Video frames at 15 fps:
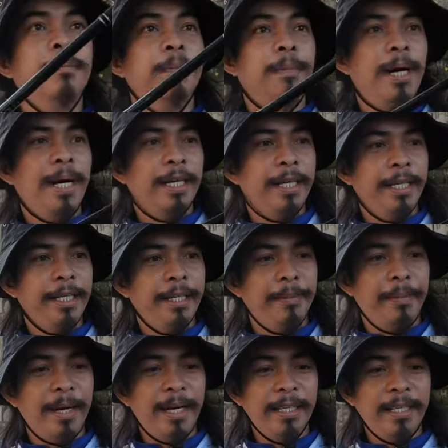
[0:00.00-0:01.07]
Bagay na
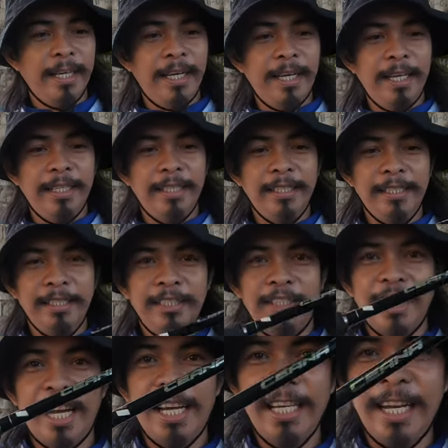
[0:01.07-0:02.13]
bagay.
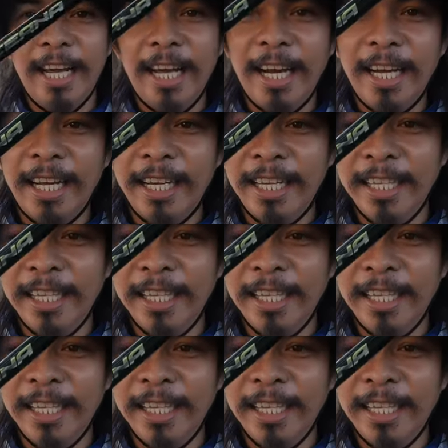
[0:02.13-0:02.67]
Siya na.